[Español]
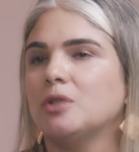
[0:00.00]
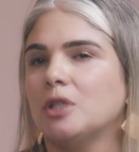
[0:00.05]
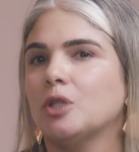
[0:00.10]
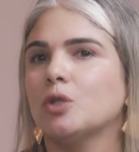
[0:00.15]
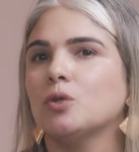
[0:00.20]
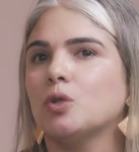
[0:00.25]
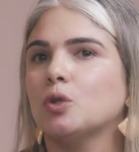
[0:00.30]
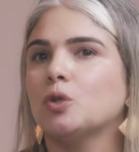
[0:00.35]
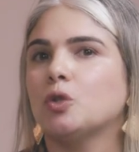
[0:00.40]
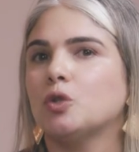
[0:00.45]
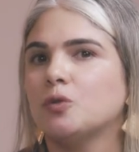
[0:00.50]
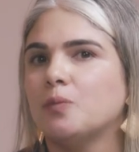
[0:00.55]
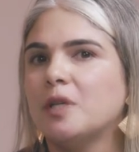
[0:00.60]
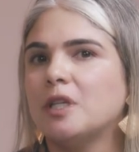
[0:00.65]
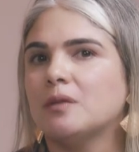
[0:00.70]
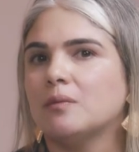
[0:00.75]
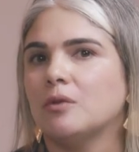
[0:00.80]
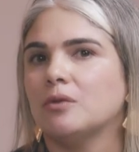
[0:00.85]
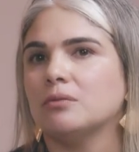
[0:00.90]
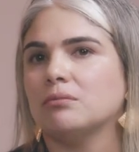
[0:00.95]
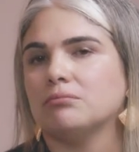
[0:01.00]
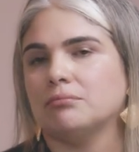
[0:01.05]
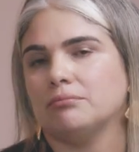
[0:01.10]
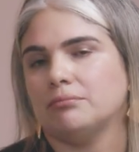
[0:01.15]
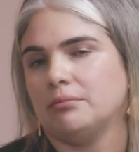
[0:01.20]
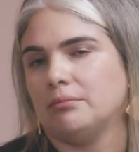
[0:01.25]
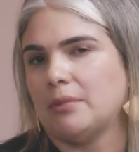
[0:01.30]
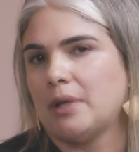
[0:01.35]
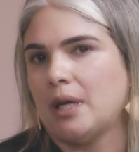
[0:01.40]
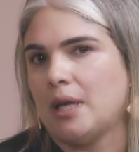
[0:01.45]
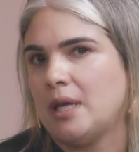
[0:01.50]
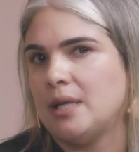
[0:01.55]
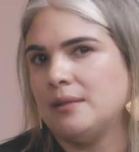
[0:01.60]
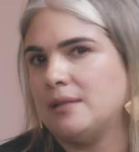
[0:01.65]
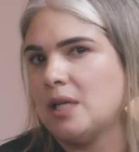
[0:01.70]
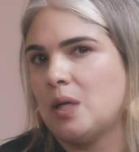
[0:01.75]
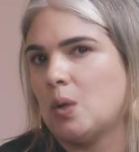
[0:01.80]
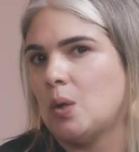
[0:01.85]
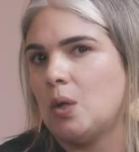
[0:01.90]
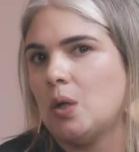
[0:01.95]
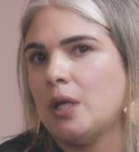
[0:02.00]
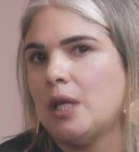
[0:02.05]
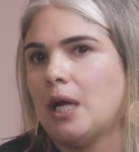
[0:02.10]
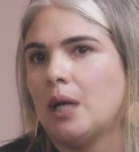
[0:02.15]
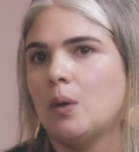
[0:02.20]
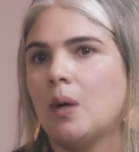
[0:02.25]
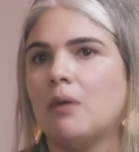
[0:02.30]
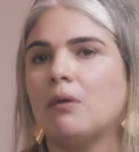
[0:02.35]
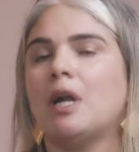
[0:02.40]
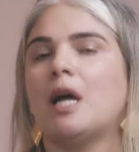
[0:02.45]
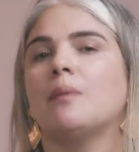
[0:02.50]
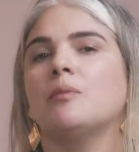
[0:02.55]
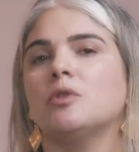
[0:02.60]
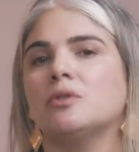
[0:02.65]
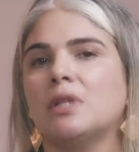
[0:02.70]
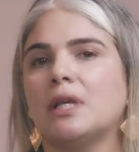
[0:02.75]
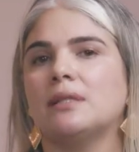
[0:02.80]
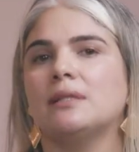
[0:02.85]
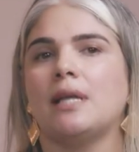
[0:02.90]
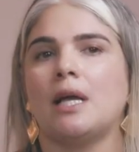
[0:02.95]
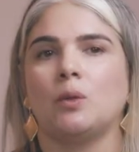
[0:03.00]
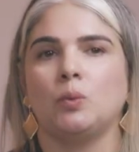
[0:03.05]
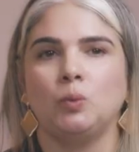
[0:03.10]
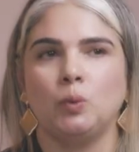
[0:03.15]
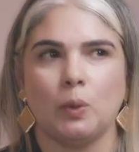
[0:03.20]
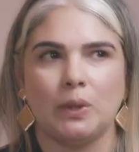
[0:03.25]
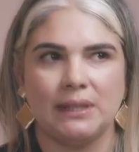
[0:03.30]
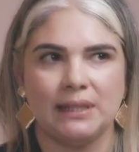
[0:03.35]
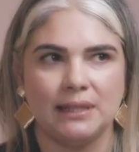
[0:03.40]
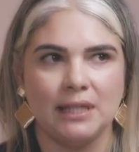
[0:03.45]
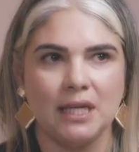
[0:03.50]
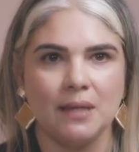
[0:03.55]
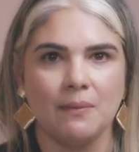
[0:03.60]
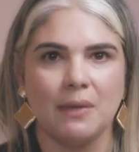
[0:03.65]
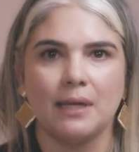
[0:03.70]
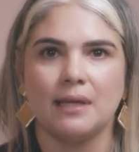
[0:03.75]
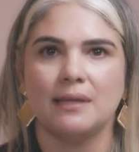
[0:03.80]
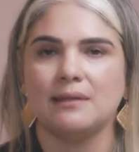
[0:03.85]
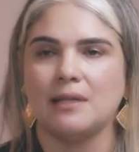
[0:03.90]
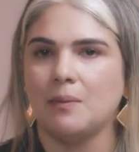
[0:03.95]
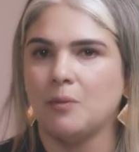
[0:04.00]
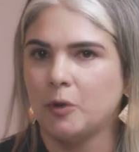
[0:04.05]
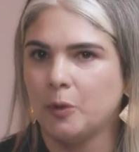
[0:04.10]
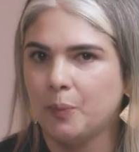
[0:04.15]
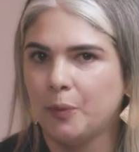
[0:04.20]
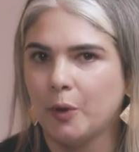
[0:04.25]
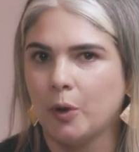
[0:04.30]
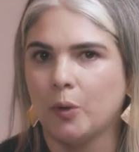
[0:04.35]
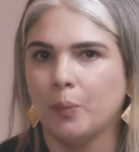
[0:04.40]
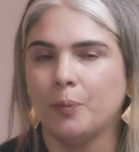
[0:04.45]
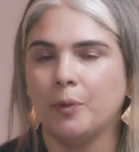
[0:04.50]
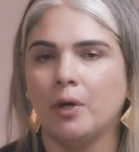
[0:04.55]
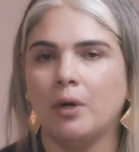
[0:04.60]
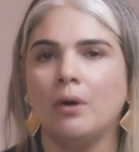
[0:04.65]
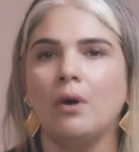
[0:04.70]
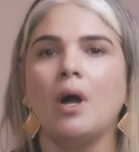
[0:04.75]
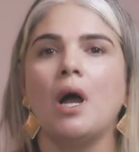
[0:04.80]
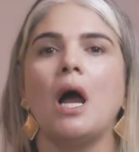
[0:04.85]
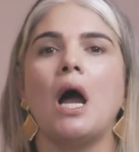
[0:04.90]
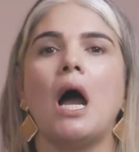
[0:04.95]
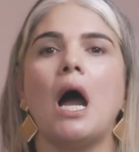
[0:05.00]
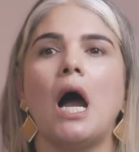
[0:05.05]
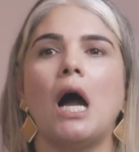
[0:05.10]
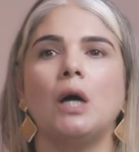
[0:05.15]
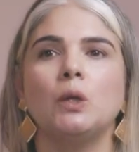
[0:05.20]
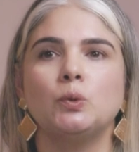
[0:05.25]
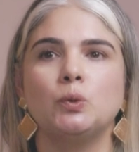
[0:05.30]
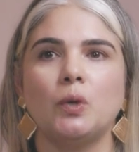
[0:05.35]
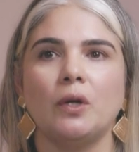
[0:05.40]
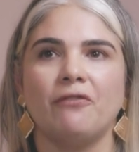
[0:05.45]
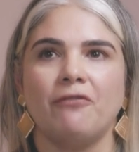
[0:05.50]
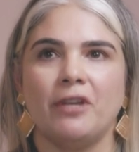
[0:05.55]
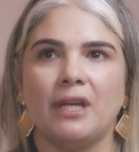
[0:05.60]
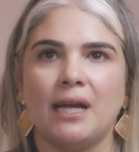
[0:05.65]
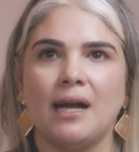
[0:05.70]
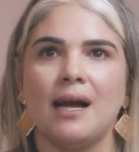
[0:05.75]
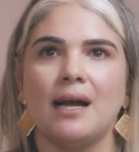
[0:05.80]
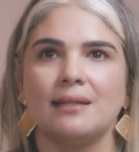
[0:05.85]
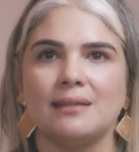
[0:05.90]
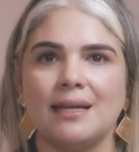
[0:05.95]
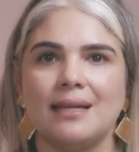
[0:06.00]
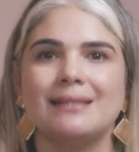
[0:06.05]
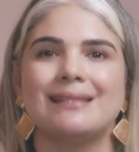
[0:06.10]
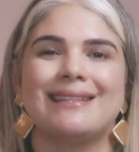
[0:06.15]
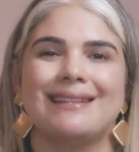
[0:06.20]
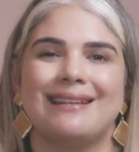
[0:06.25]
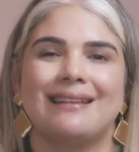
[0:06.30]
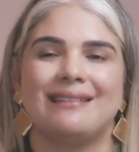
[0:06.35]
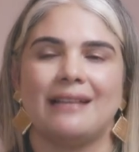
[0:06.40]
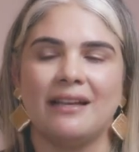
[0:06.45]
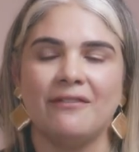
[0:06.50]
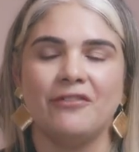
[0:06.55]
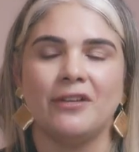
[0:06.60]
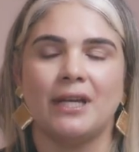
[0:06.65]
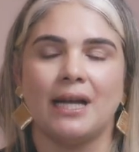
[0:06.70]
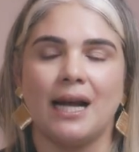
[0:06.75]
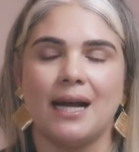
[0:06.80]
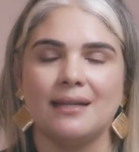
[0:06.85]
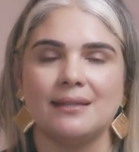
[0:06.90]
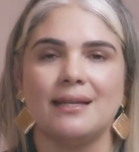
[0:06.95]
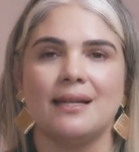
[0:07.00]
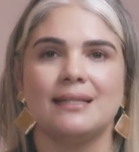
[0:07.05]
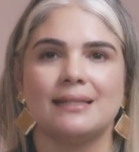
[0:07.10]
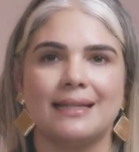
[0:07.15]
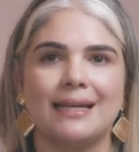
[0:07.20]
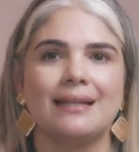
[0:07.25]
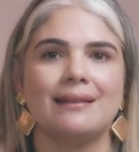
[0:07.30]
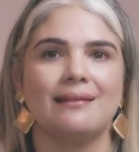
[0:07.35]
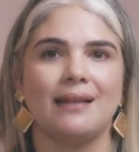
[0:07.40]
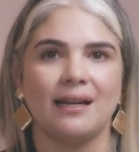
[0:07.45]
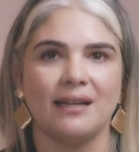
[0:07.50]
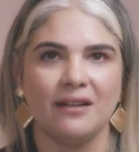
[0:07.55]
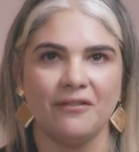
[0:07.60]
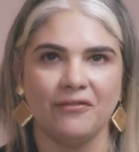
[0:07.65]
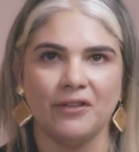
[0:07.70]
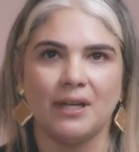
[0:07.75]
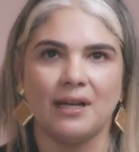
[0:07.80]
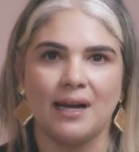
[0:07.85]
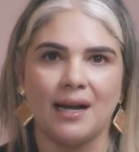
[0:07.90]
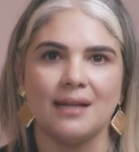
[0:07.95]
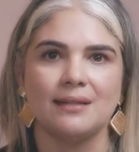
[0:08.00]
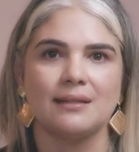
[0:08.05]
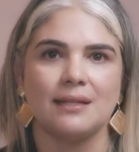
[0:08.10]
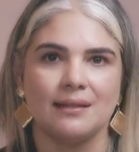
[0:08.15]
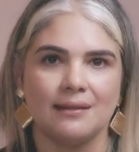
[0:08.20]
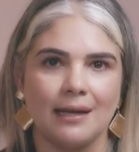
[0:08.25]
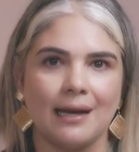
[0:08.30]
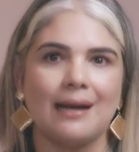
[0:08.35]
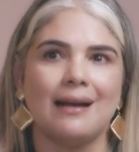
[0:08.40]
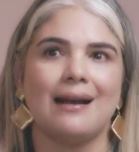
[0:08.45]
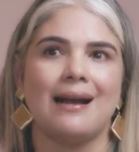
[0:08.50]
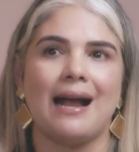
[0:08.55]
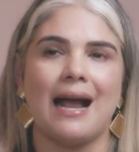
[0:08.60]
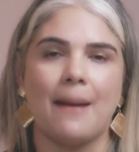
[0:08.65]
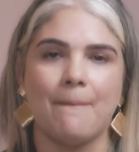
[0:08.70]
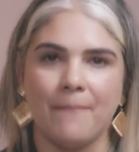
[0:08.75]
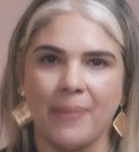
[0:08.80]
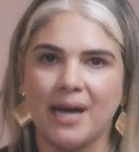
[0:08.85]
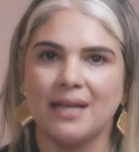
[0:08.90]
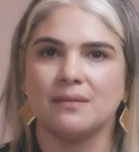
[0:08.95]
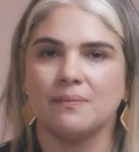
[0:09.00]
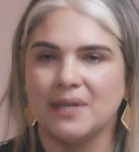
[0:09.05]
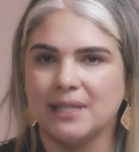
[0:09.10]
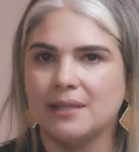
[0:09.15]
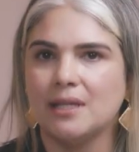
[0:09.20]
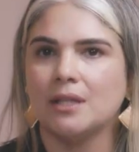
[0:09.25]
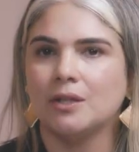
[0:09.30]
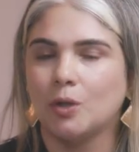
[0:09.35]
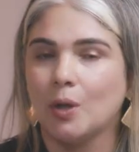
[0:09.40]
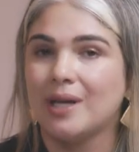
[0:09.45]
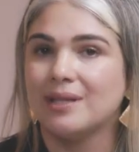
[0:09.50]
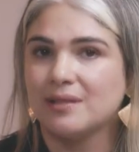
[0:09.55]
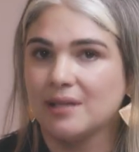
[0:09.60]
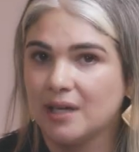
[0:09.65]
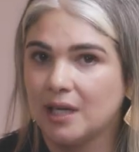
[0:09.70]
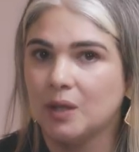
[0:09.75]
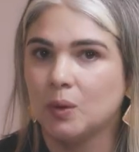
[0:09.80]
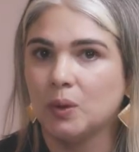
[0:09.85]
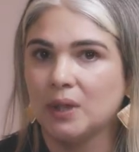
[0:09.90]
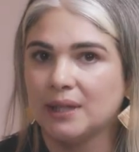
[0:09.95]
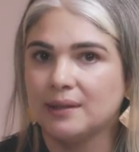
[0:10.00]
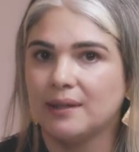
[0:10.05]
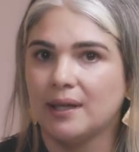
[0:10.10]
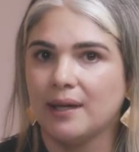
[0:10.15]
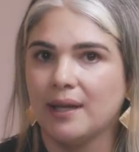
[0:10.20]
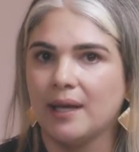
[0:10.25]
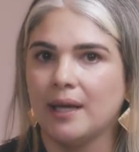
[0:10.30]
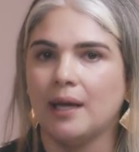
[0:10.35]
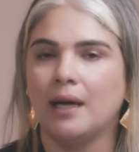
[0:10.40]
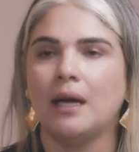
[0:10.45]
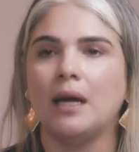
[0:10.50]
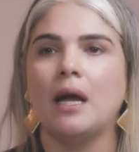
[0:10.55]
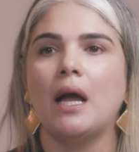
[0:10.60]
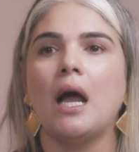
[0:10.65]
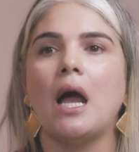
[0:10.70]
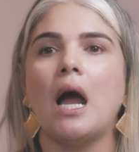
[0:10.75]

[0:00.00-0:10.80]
de nosotros mismos. En psicología lo hablamos desde autoestima, que es amor propio, autoeficacia, es, eficacia es qué tan eficaz, qué tan capaz me siento de hacer alguna tarea,